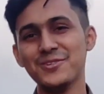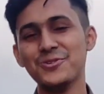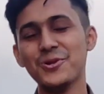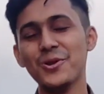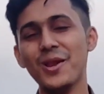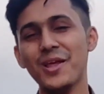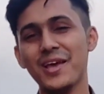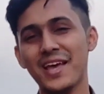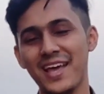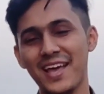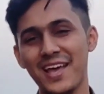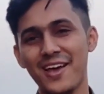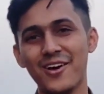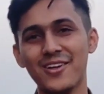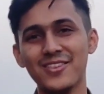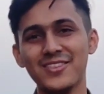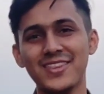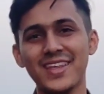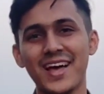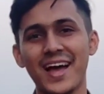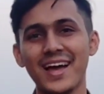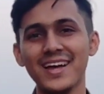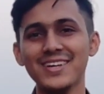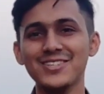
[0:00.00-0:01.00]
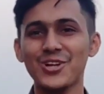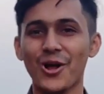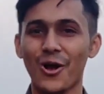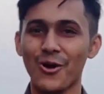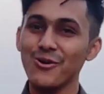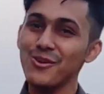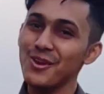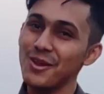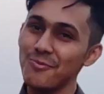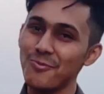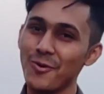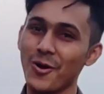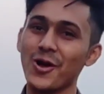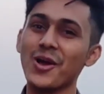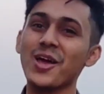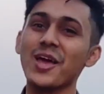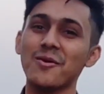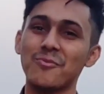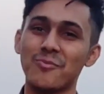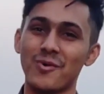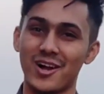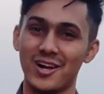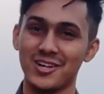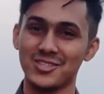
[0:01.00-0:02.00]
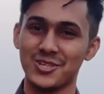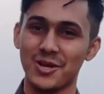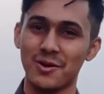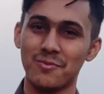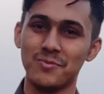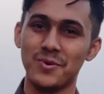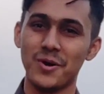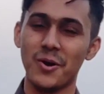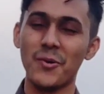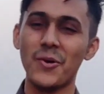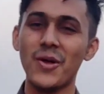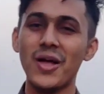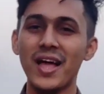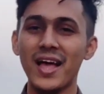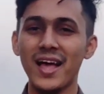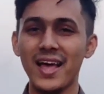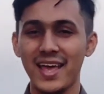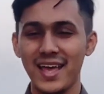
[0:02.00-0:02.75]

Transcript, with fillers: আসলে এ অধ্যায় সকলের পক্ষেই পাওয়া সম্ভব